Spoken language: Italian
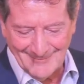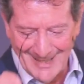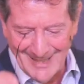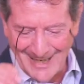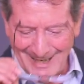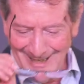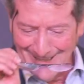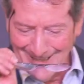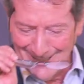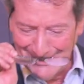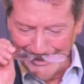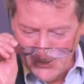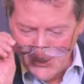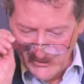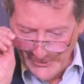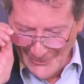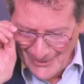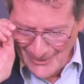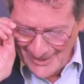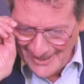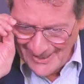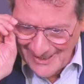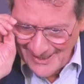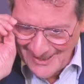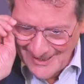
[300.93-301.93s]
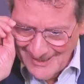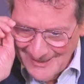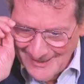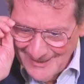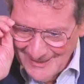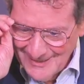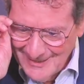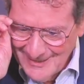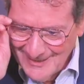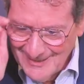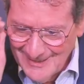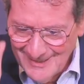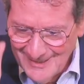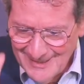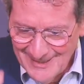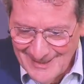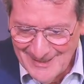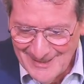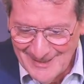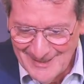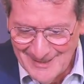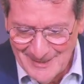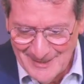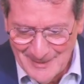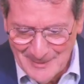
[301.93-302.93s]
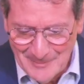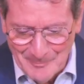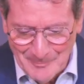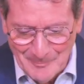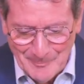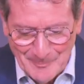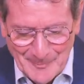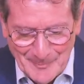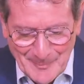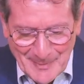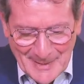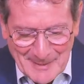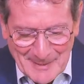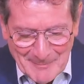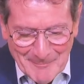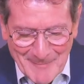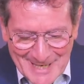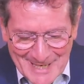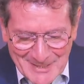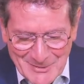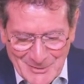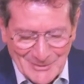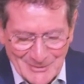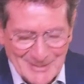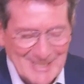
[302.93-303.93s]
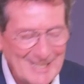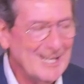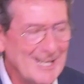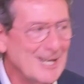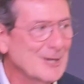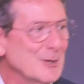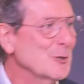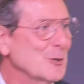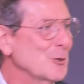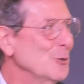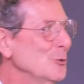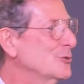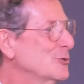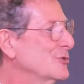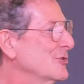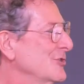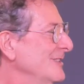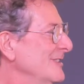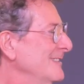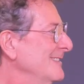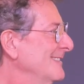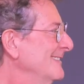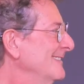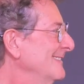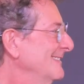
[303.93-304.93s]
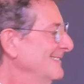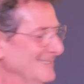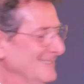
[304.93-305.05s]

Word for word: Alleluia. Per mezzo della croce